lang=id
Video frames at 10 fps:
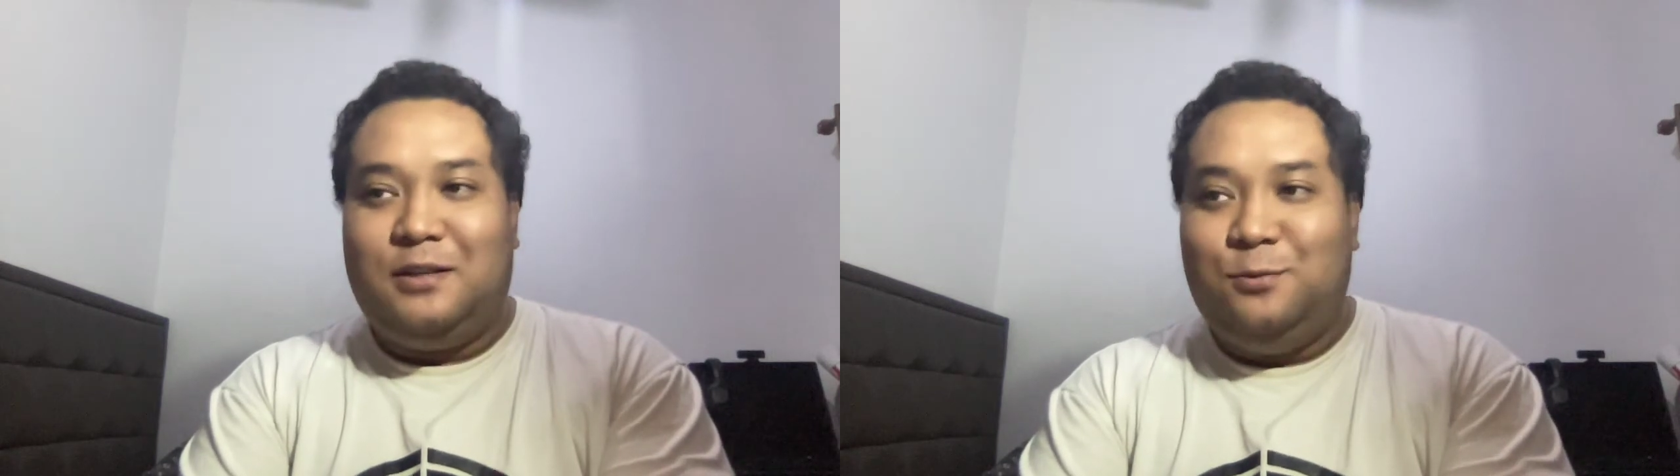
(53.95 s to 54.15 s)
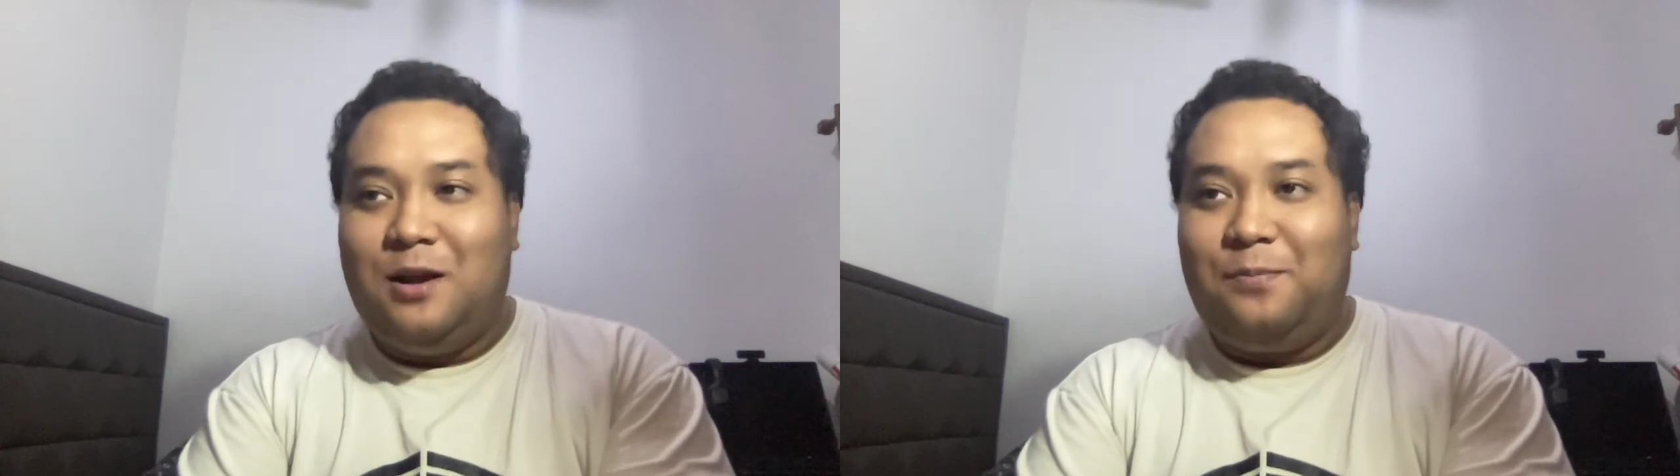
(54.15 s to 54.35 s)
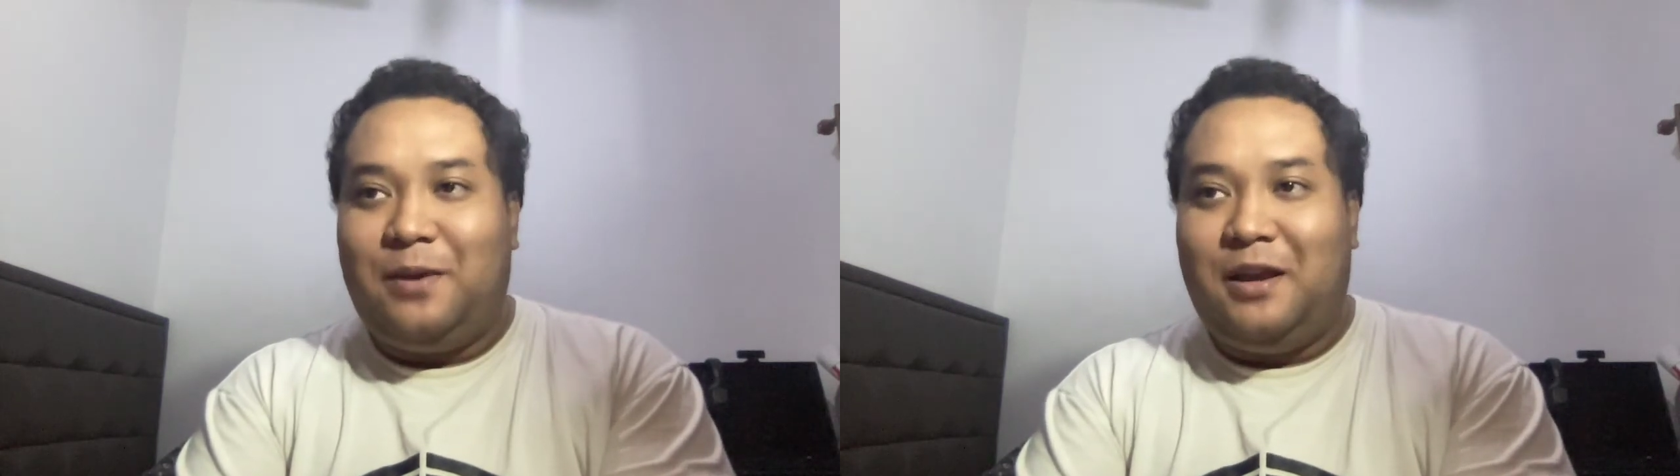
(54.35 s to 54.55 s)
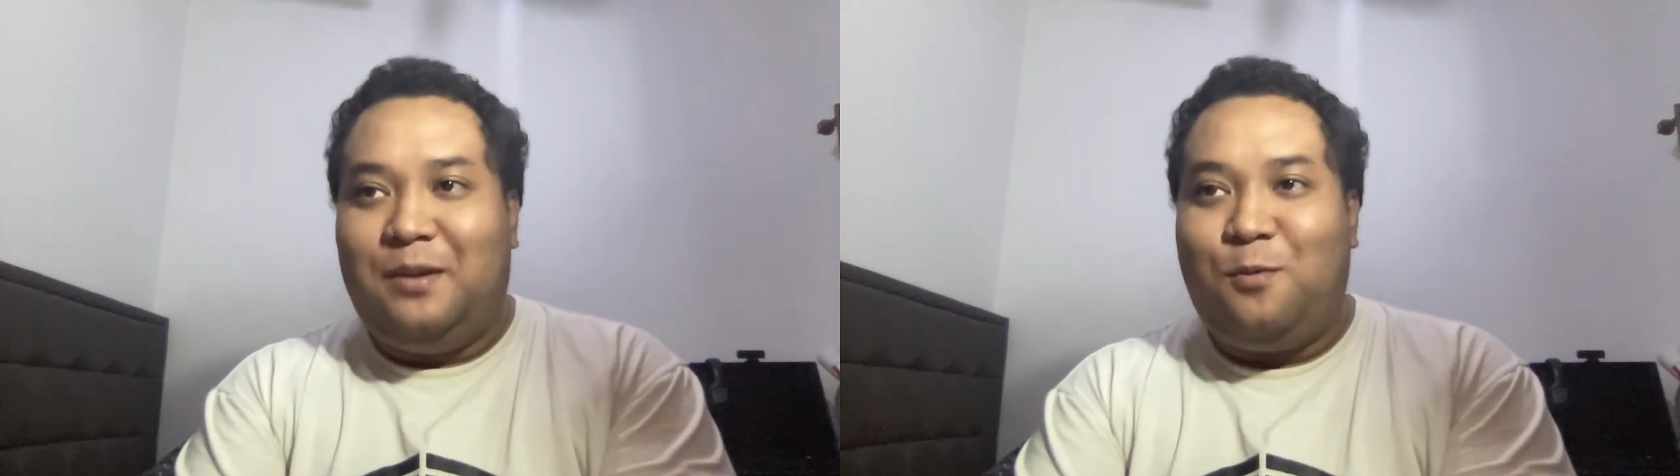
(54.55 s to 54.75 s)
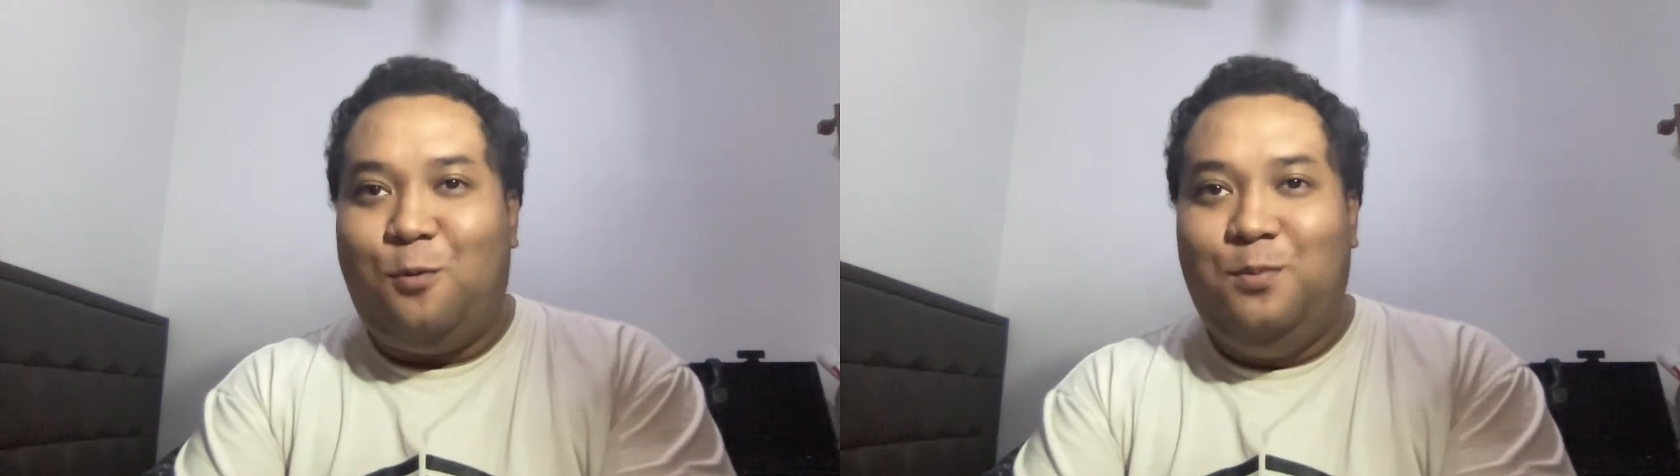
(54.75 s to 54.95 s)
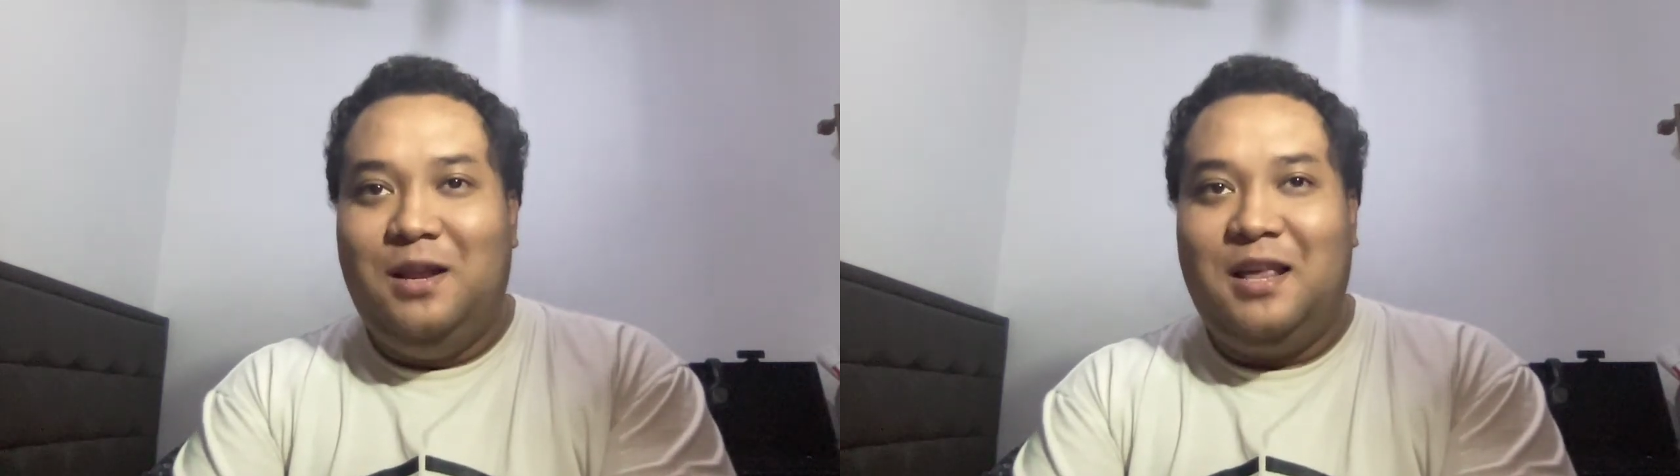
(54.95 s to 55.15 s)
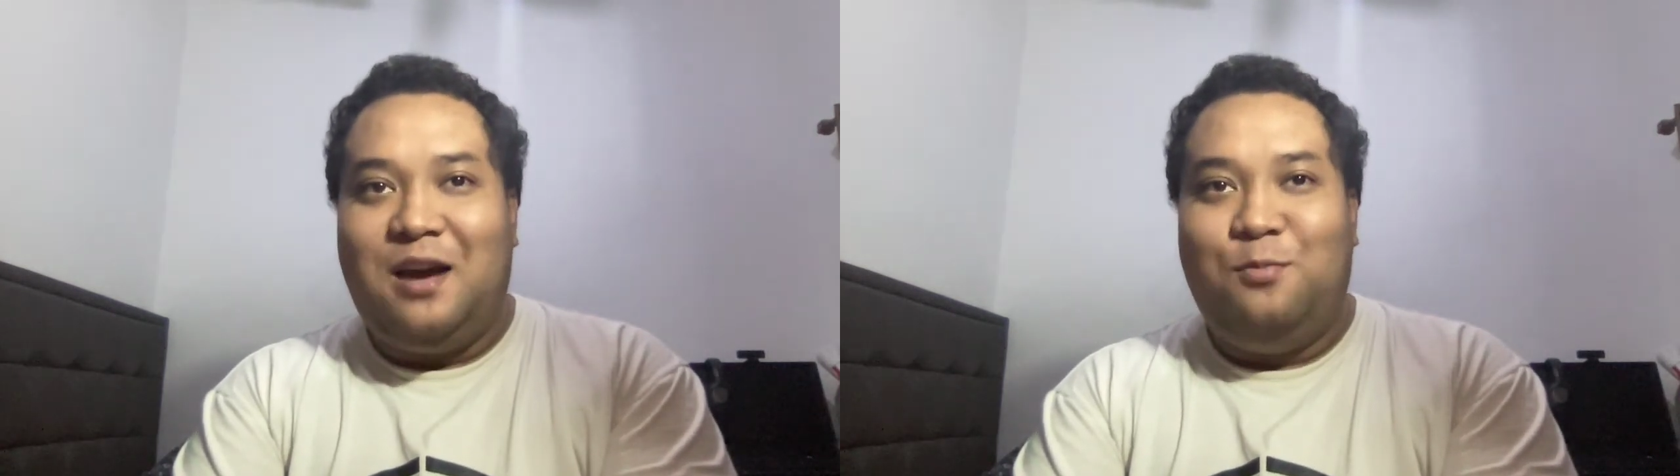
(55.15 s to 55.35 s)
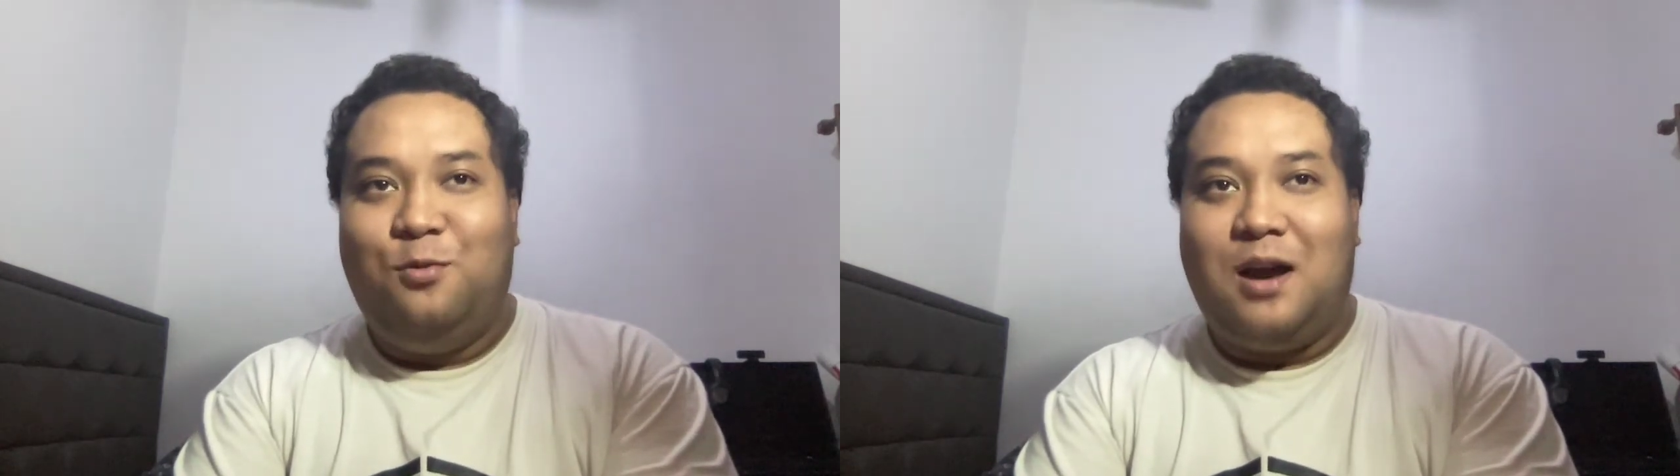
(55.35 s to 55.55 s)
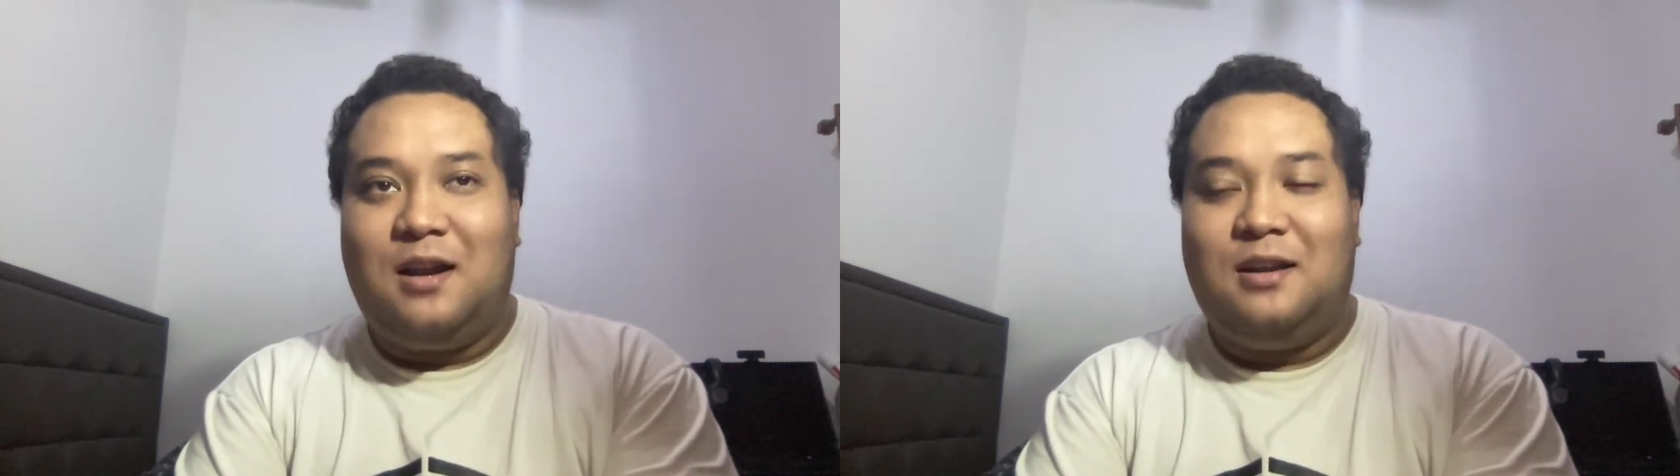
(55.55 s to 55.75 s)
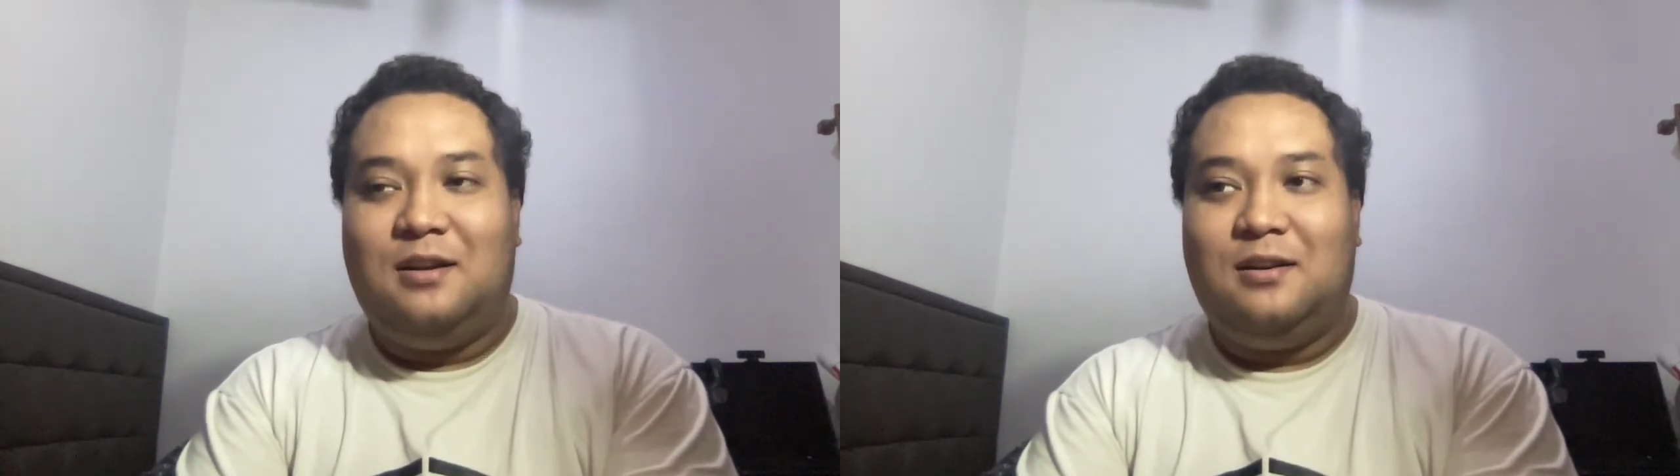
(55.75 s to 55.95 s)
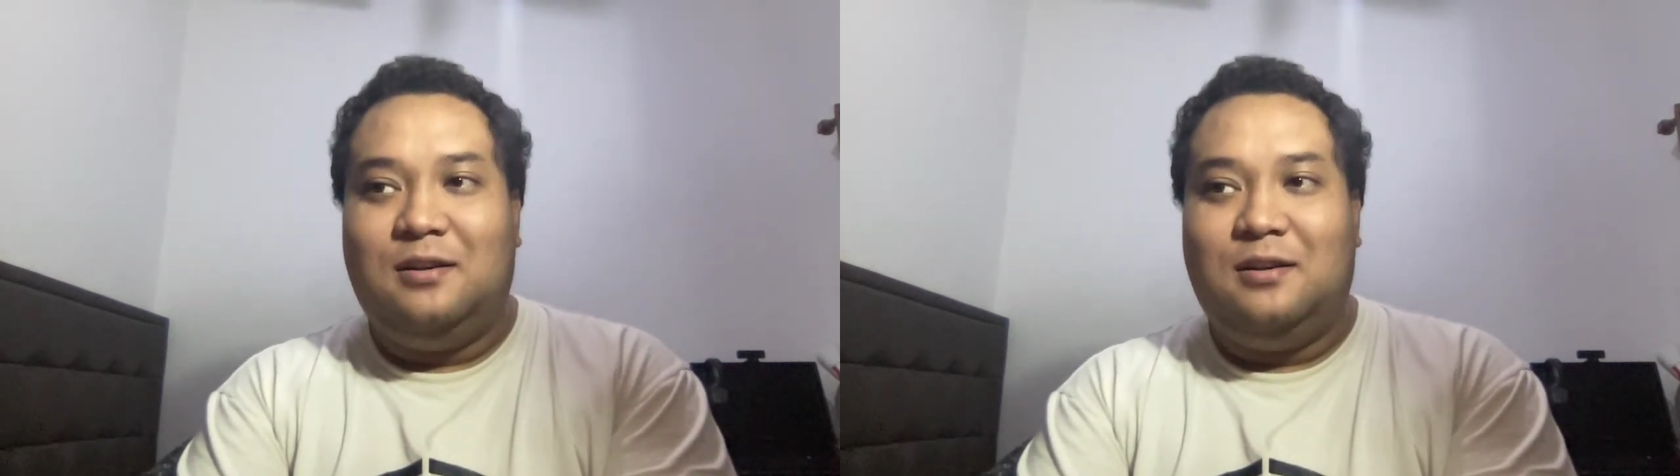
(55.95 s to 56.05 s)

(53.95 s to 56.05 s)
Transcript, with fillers: saya juga pengen mobil yang bukan